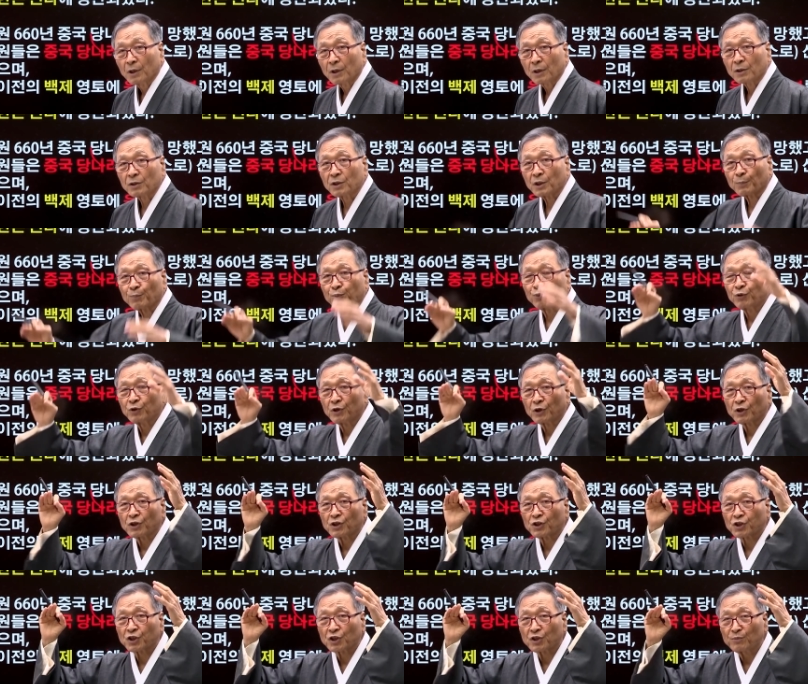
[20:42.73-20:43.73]
근데
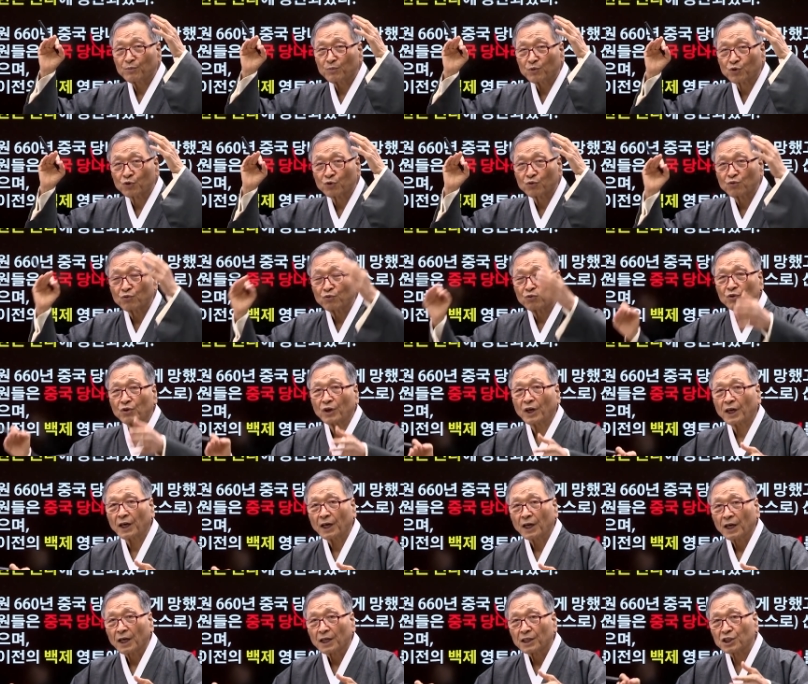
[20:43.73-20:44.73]
부여는 지금
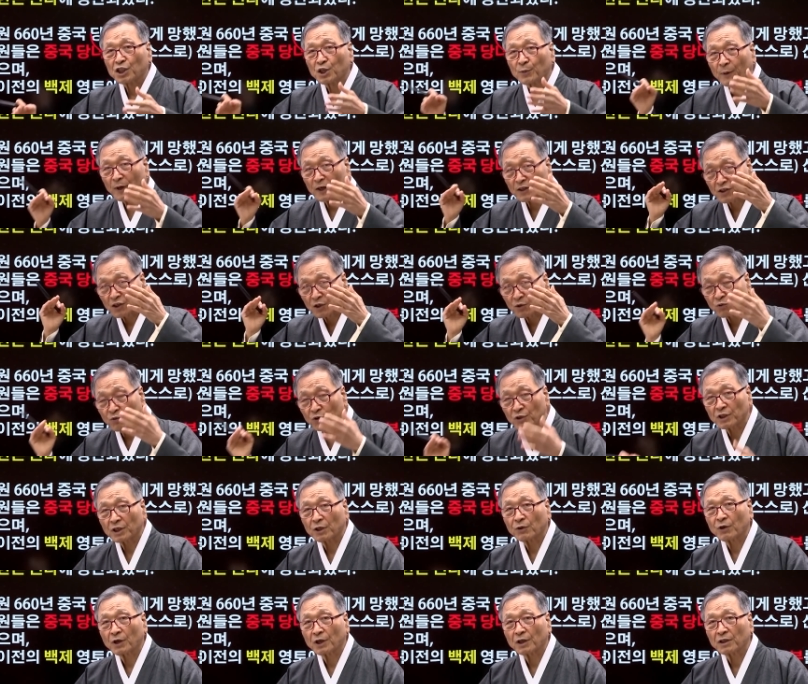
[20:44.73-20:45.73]
중국의 지방
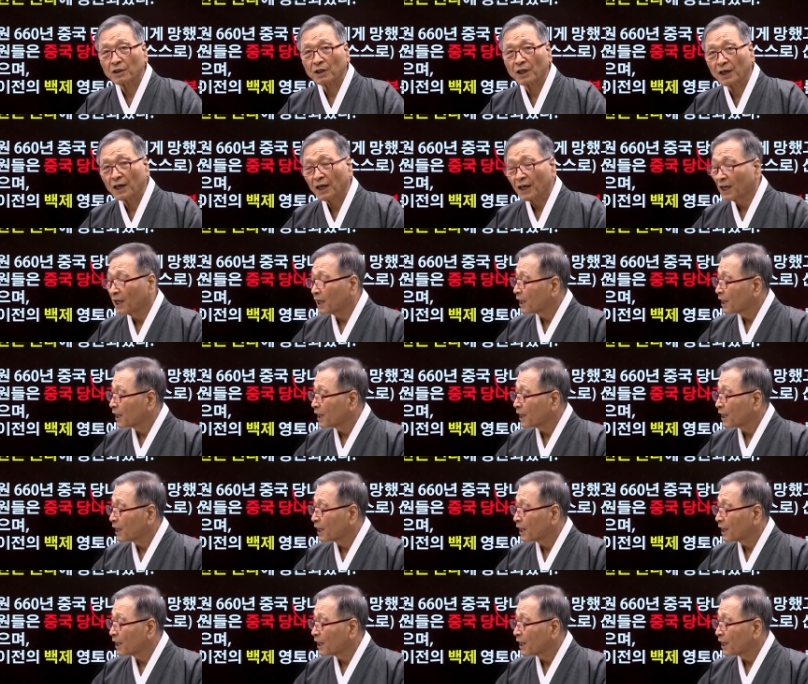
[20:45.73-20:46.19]
정권이라고 하는데